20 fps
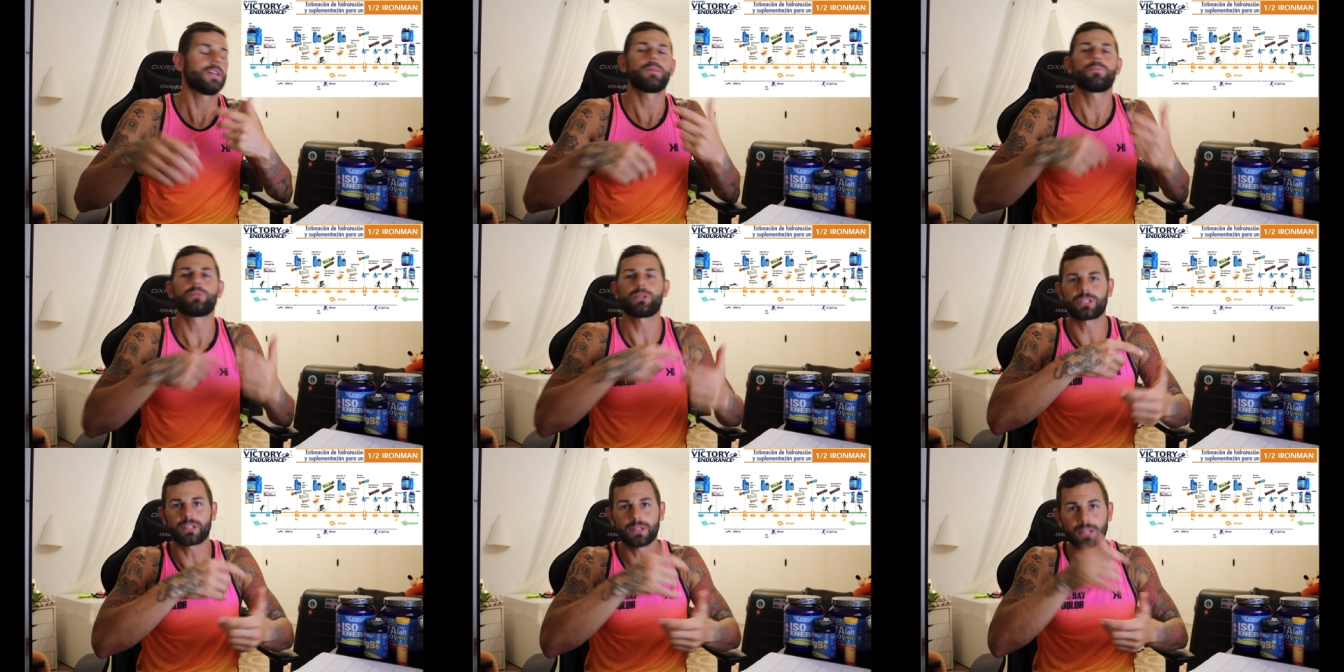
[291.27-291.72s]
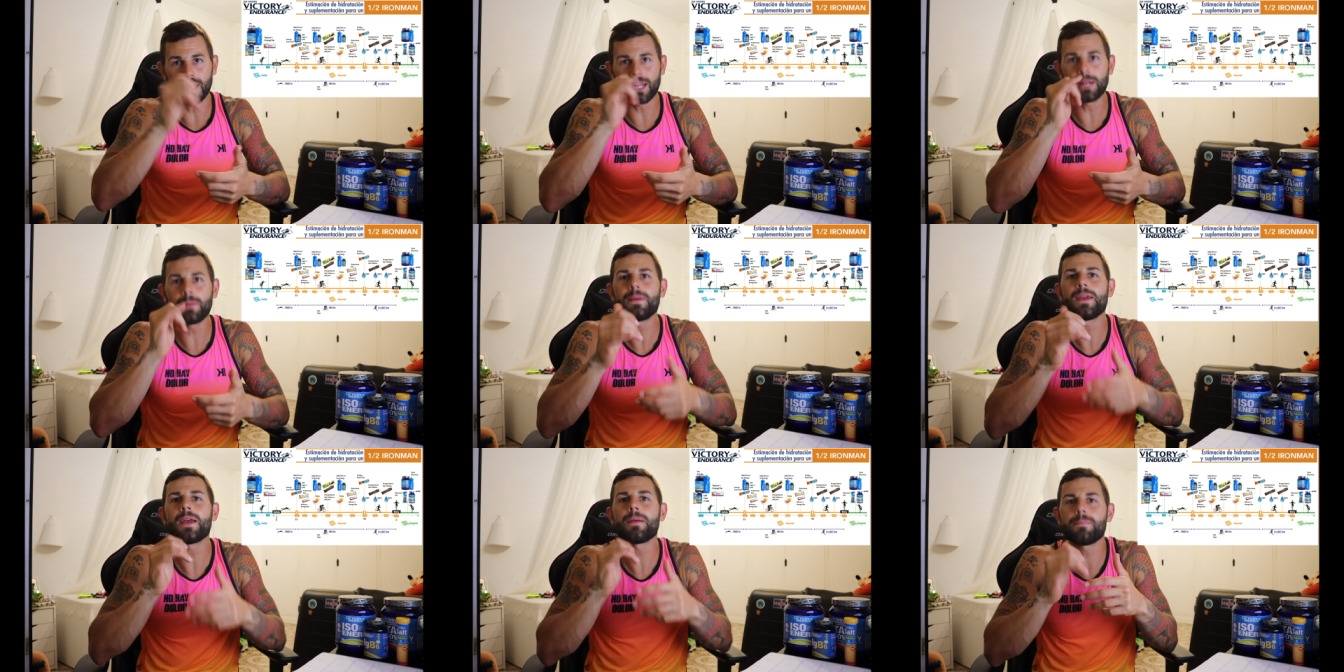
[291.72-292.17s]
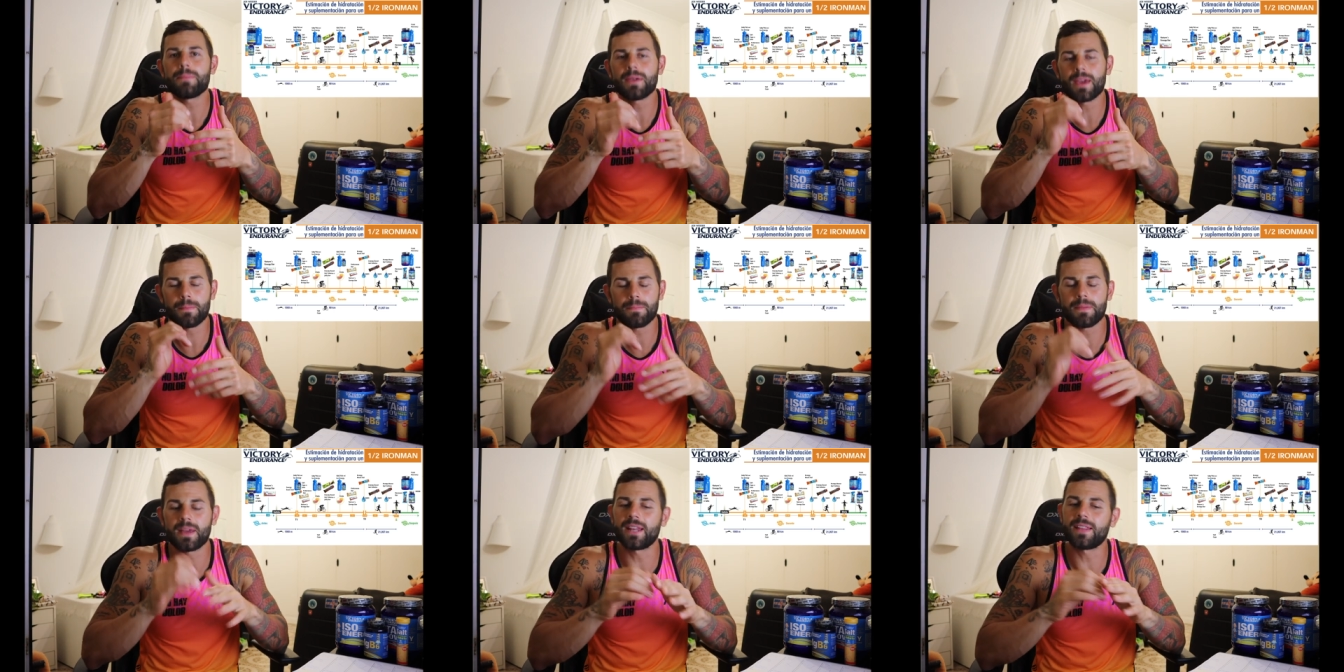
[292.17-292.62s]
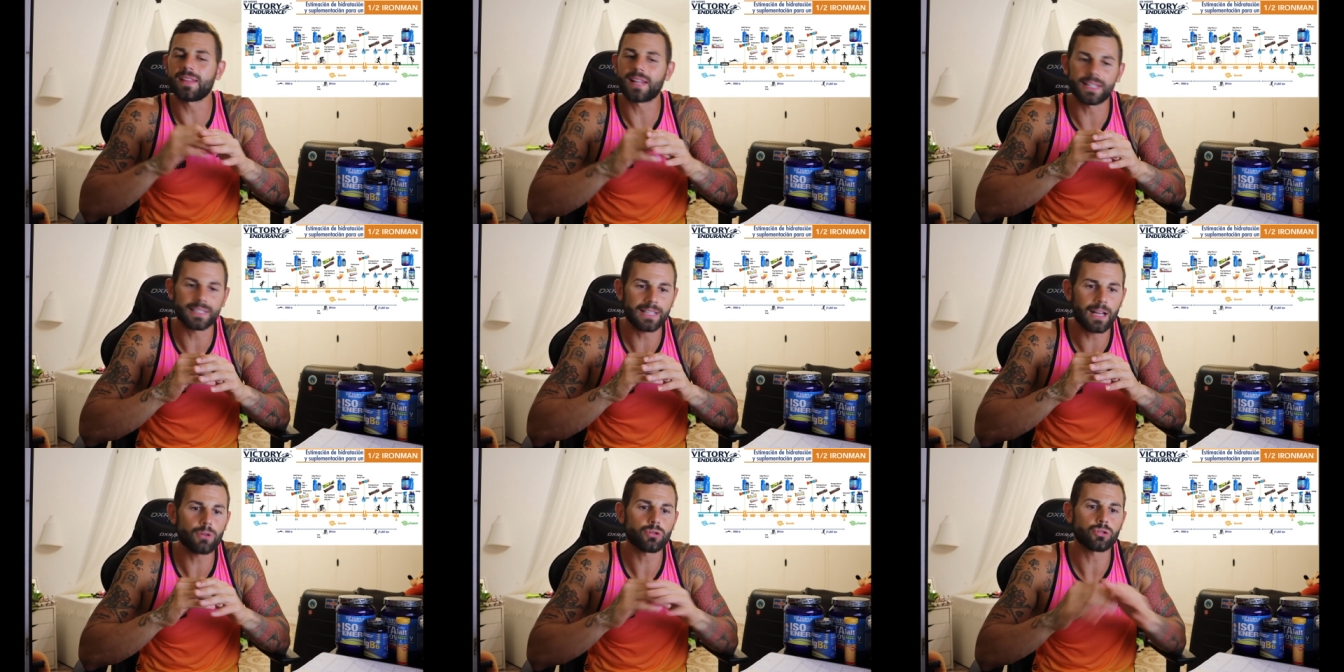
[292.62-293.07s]
pues ir bien, bien, bien
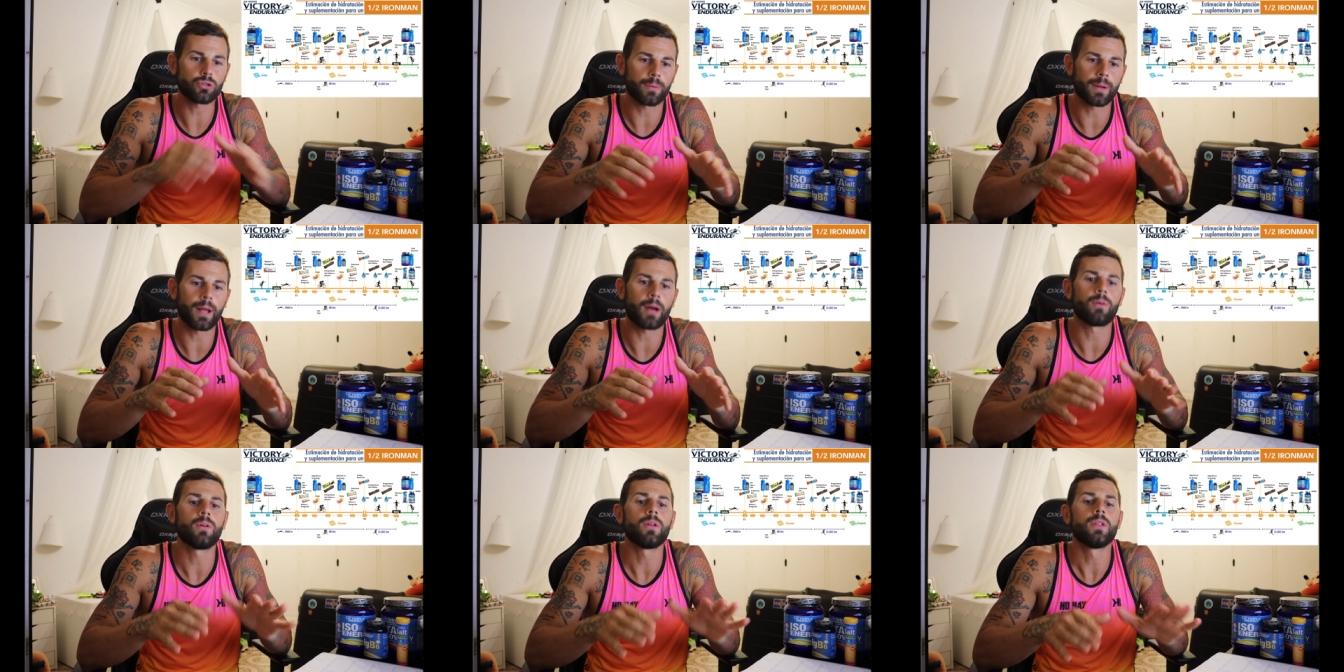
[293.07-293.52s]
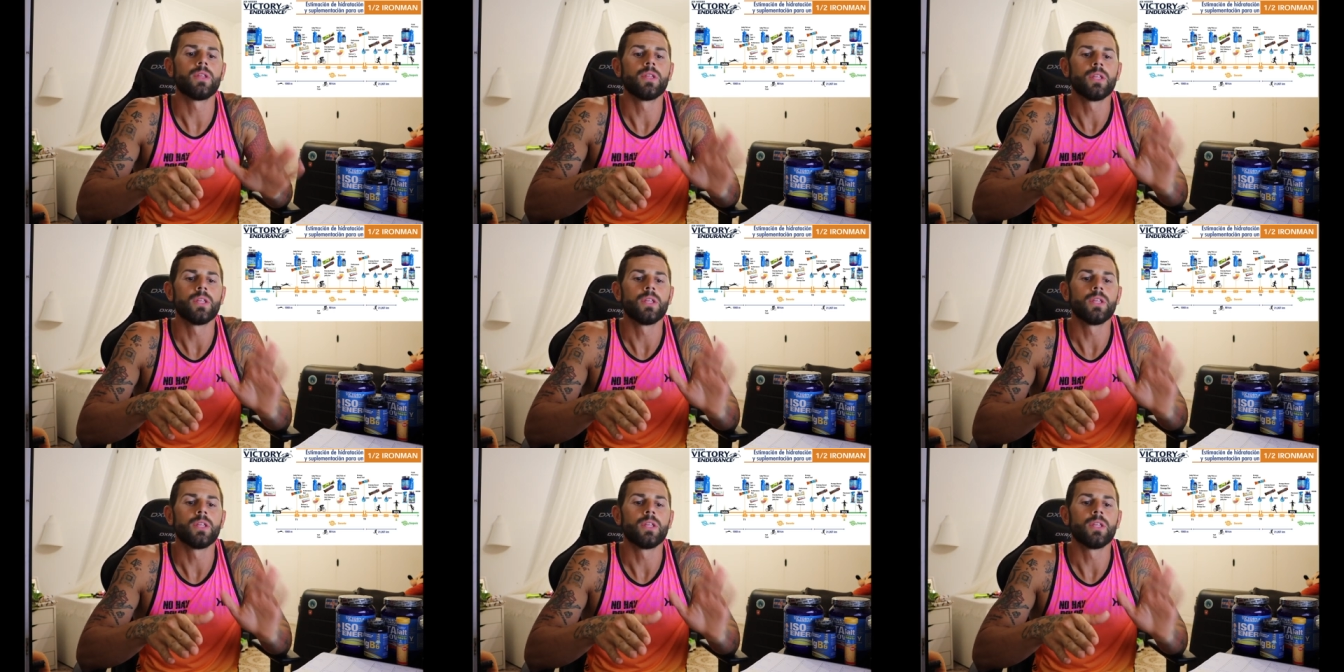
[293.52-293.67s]
hidratado, sobrado.